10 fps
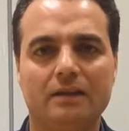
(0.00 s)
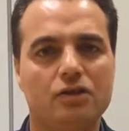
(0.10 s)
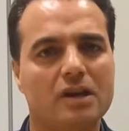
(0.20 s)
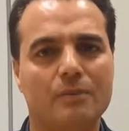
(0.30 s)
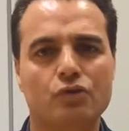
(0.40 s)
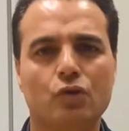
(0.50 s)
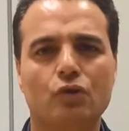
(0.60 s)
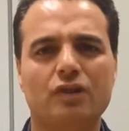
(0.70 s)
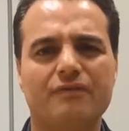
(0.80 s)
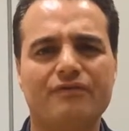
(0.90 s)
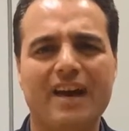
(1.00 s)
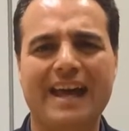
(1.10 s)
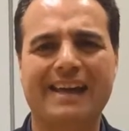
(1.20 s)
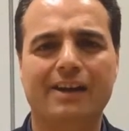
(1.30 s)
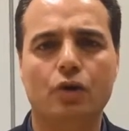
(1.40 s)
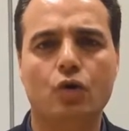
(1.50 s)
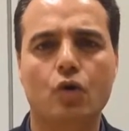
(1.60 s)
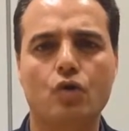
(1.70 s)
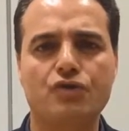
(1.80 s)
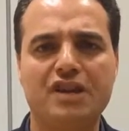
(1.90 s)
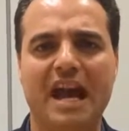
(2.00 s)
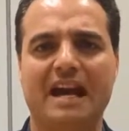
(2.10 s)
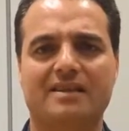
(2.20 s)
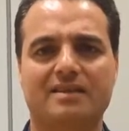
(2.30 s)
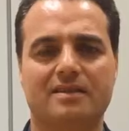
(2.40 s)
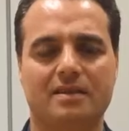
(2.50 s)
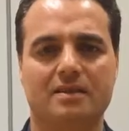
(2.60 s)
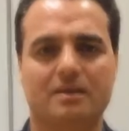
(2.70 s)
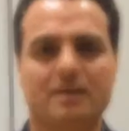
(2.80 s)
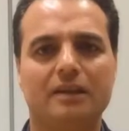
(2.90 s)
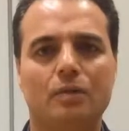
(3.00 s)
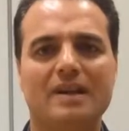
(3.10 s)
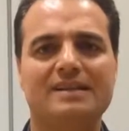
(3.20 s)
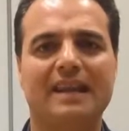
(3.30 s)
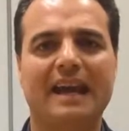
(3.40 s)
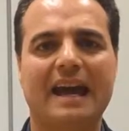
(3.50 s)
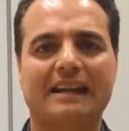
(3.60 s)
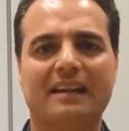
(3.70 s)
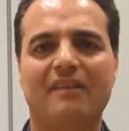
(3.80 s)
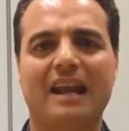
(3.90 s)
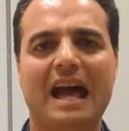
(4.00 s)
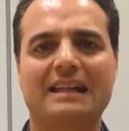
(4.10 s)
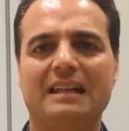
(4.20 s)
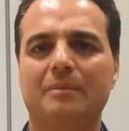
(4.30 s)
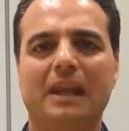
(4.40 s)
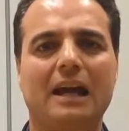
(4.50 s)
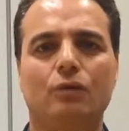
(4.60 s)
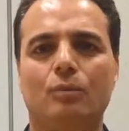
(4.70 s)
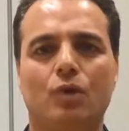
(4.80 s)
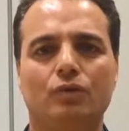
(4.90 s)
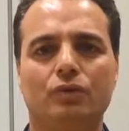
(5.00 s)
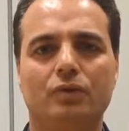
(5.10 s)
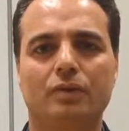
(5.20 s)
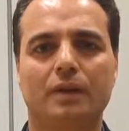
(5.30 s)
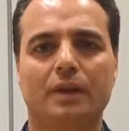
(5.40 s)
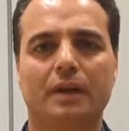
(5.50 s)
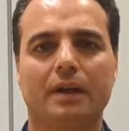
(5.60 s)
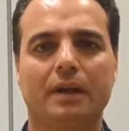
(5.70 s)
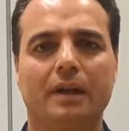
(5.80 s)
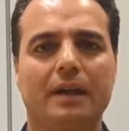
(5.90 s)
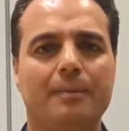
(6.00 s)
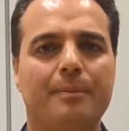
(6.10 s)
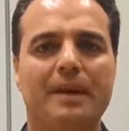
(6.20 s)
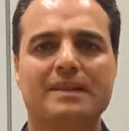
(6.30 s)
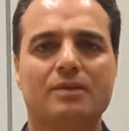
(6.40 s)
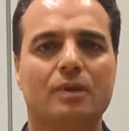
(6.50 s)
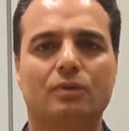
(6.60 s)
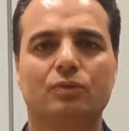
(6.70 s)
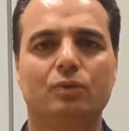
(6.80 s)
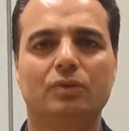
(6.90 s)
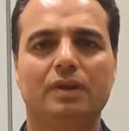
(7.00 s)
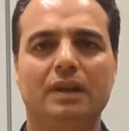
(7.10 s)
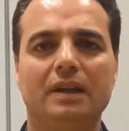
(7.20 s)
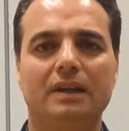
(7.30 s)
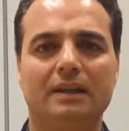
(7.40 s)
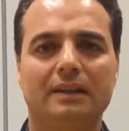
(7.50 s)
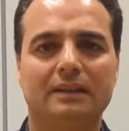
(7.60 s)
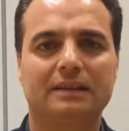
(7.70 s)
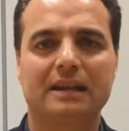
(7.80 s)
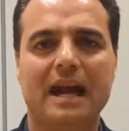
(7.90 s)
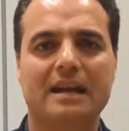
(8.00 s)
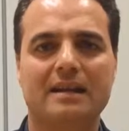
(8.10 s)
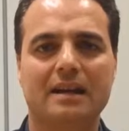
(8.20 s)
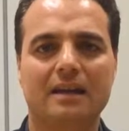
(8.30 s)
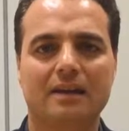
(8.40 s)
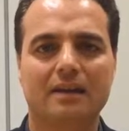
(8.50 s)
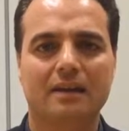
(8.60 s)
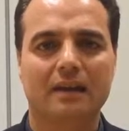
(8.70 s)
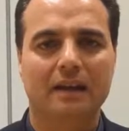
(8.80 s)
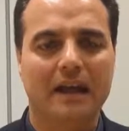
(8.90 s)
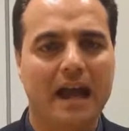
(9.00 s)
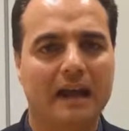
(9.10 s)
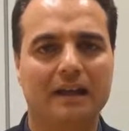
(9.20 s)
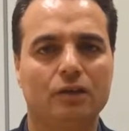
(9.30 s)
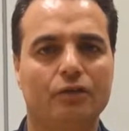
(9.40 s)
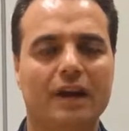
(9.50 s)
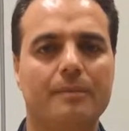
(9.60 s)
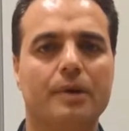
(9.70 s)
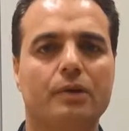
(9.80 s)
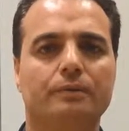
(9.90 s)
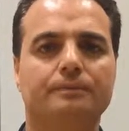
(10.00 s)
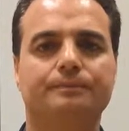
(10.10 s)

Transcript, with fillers: diciamo solo di vergognarsi di queste carnevalate Milano Mondo che pensano a tutti, tranne a chi dovrebbero.